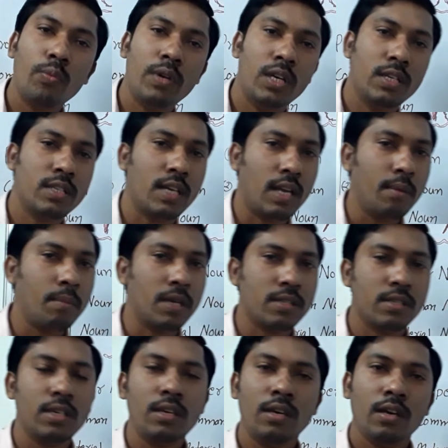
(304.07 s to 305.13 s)
खूब ढेर सारे
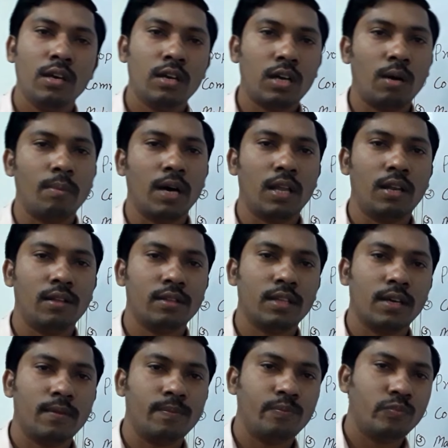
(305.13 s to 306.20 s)
पैसे कमा
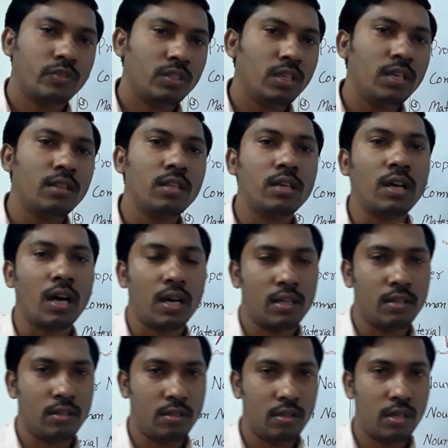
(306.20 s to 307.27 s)
लेता है ये थी
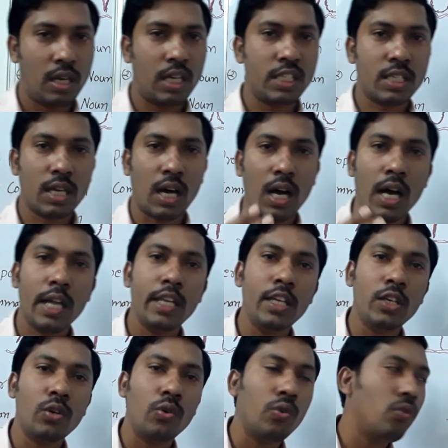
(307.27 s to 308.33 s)
कहानी इस
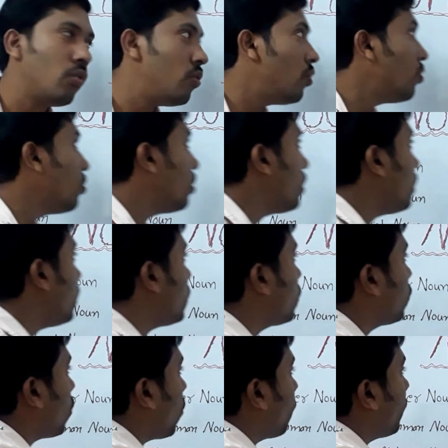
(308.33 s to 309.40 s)
कहानी को
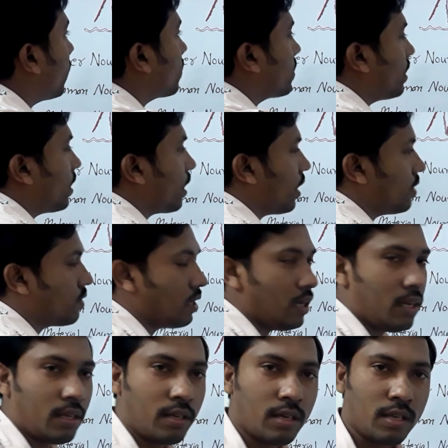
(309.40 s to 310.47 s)
इस टॉपिक से कैसे
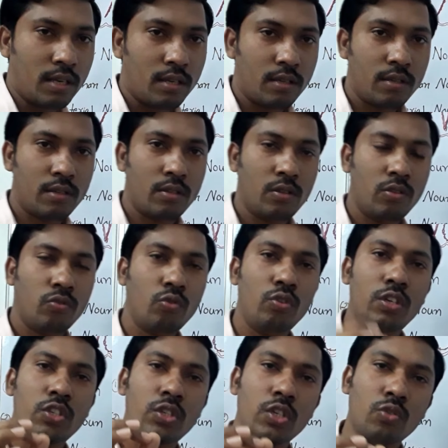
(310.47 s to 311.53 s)
लिंक करें तो
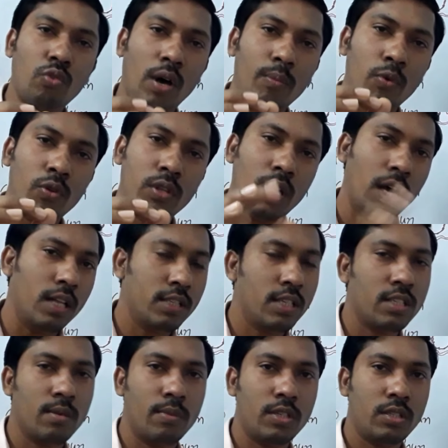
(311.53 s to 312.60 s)
इस चीज़ को आप लोग ध्यान
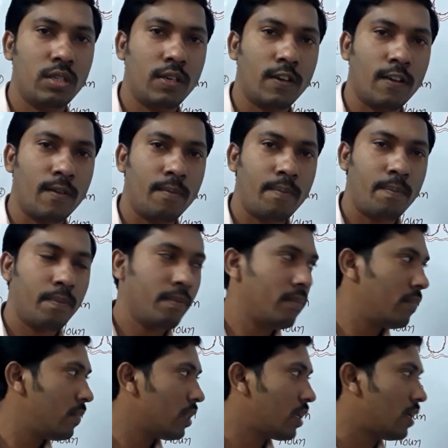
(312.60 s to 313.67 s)
से समझिएगा
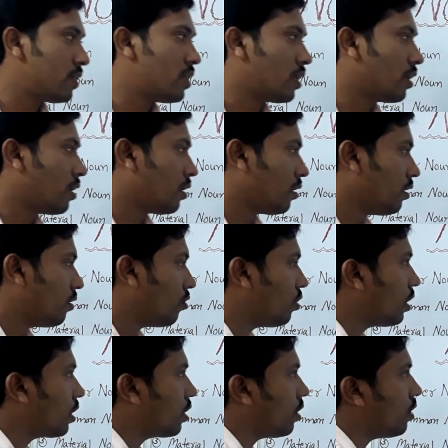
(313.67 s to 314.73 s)
कैसे करें तो
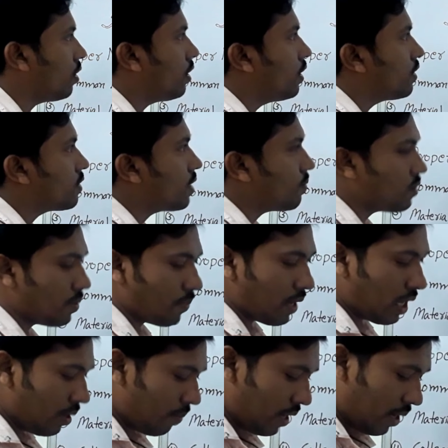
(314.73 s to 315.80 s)
देखिए सबसे
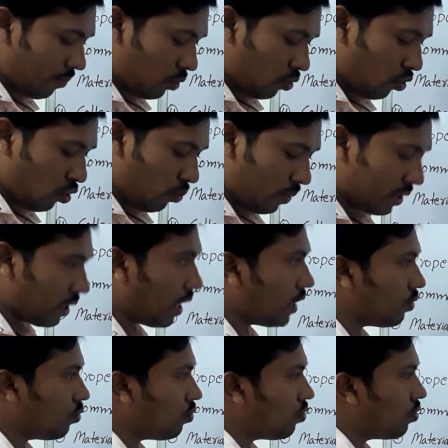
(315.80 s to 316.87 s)
पहले मैं आप लोगों को बता
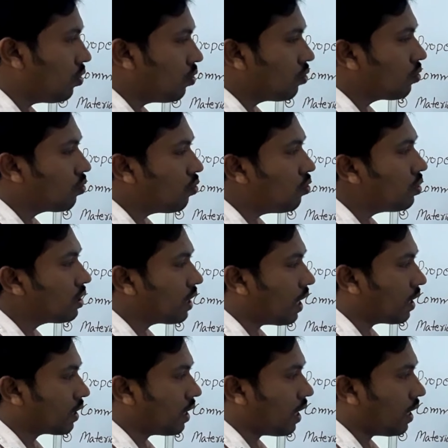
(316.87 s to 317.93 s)
दूँ कौन
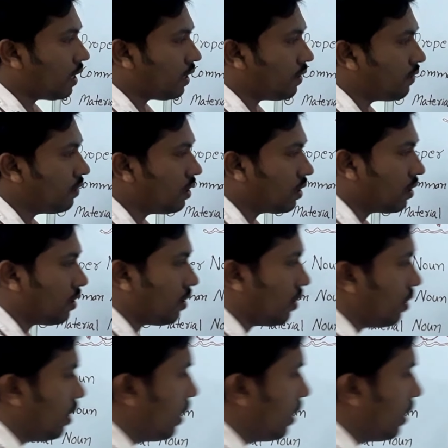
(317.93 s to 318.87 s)
क्या क्या है देखिए